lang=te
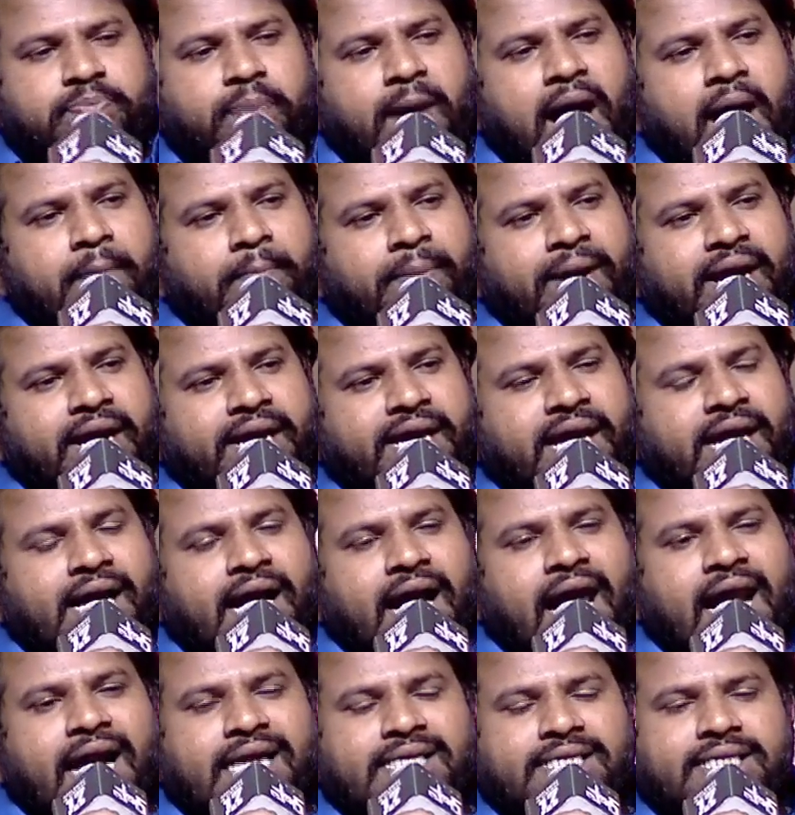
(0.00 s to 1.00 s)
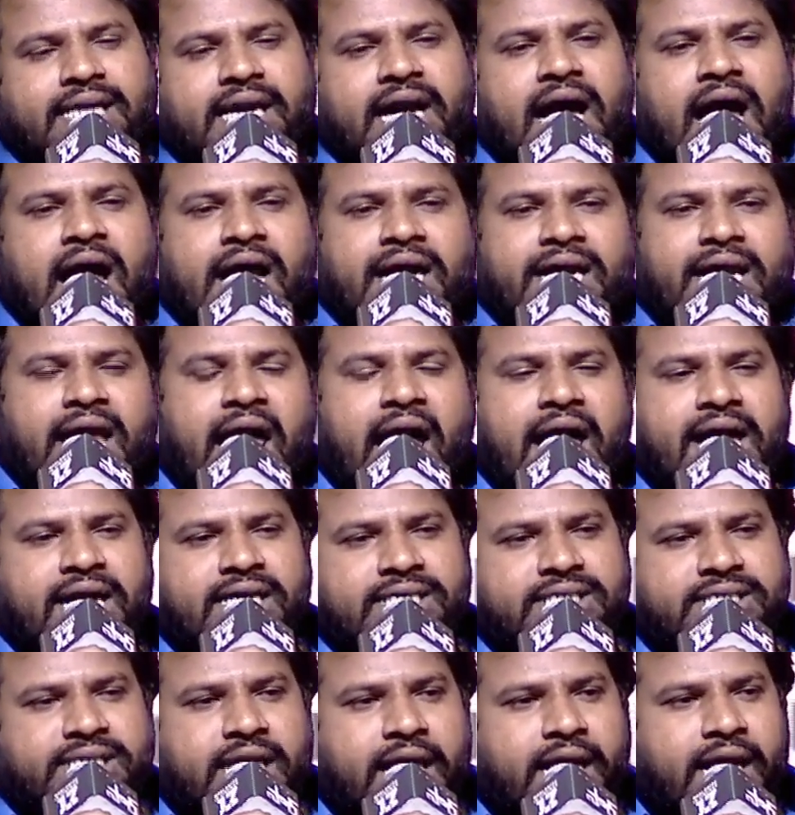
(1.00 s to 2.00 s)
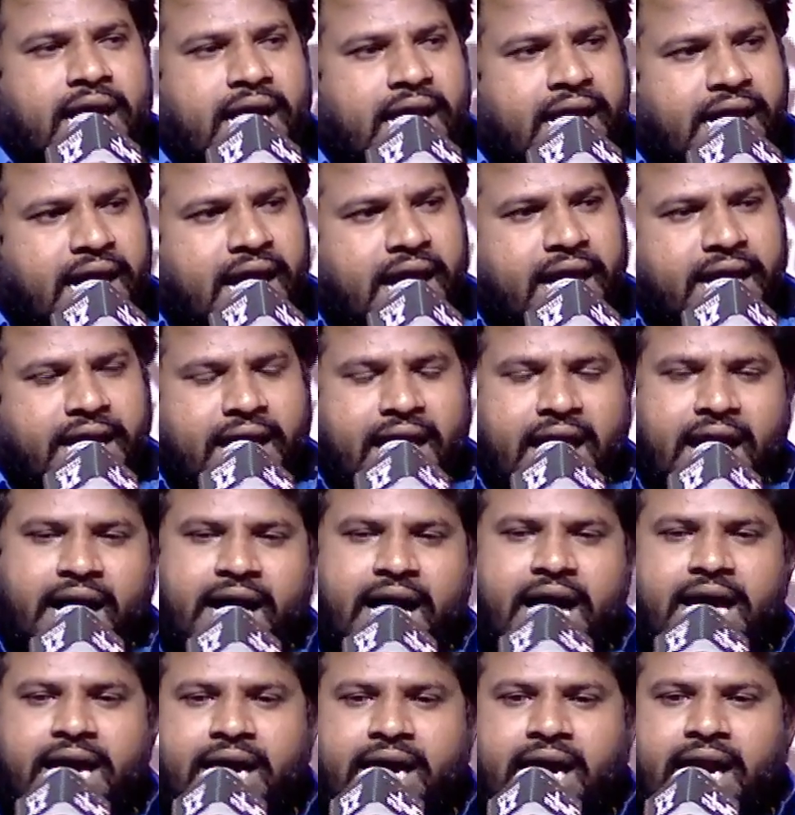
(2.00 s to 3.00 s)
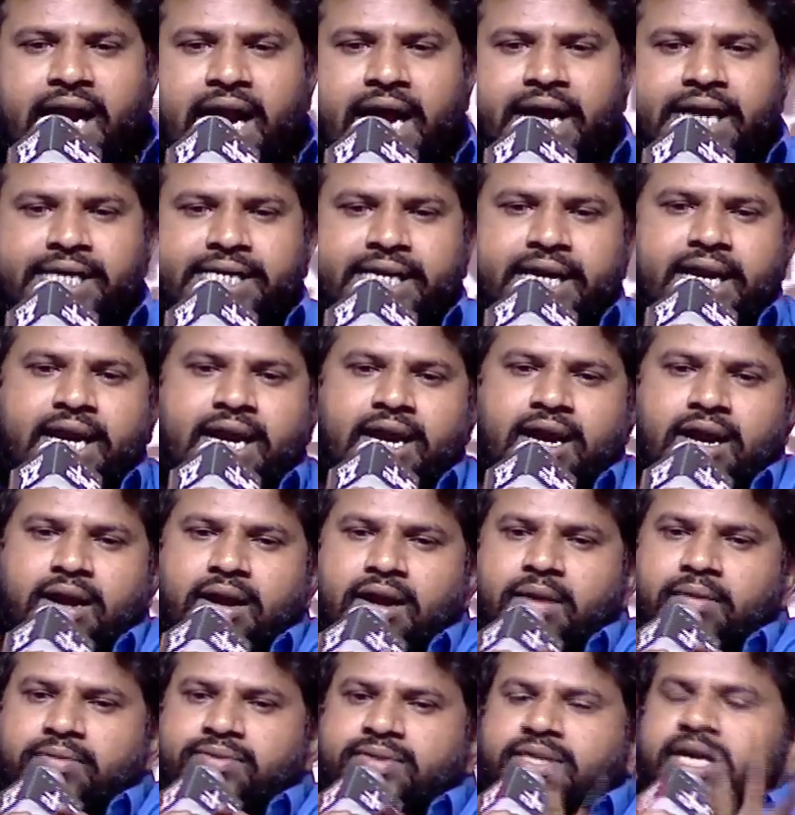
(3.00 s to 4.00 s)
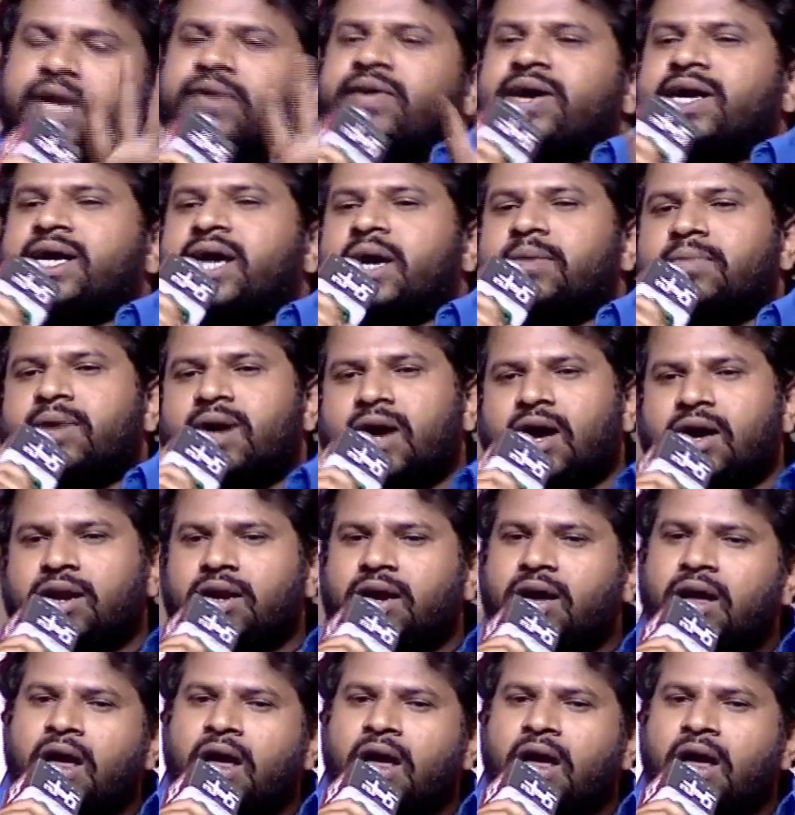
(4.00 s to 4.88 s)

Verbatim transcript: పేపర్కి కరెక్ట్గా న్యాయం చేయగలిగే ఏకైక రైటర్ త్రివిక్రమ్ గారు